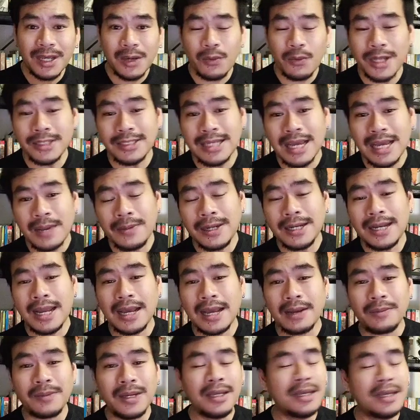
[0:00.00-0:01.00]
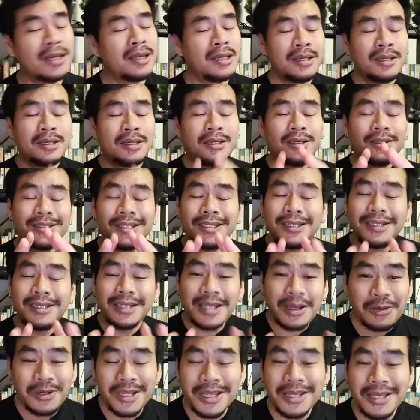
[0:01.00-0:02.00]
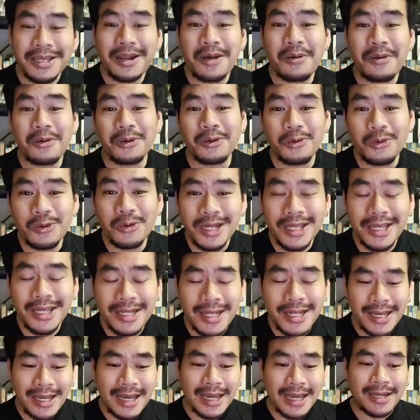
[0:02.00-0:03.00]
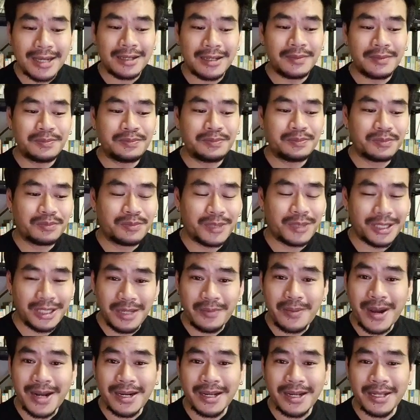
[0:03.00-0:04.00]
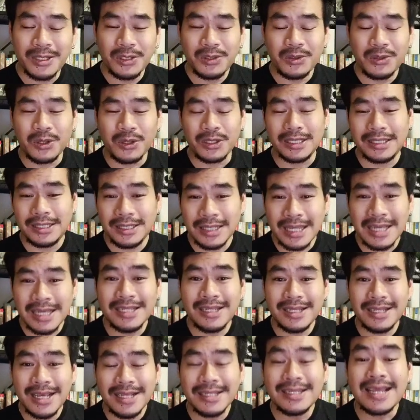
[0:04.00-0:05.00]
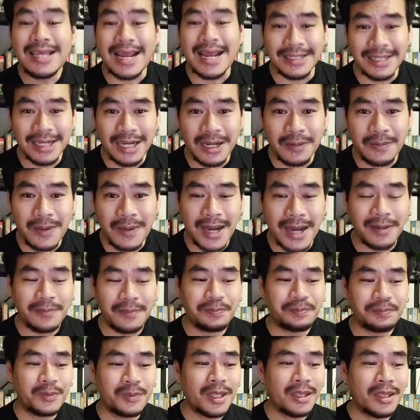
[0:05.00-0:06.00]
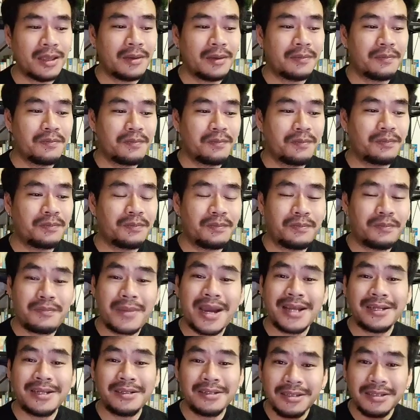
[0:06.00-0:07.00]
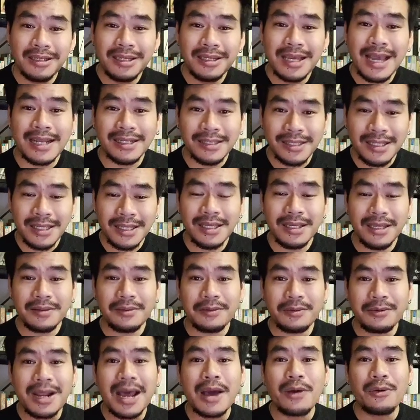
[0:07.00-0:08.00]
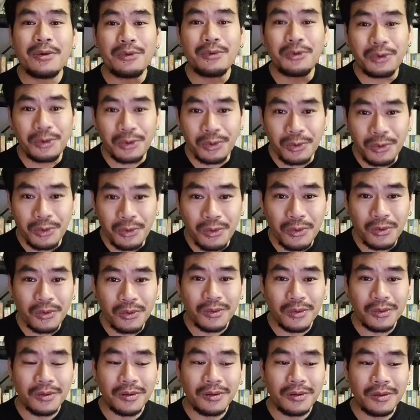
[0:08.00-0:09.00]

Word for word: กรรมทางวาจา มันหนักมากสิ่งเหล่านี้เรารู้ดีในการปฏิบัติในสด ในในศาสตร์จักรพรรดิ มันคือการที่เรารู้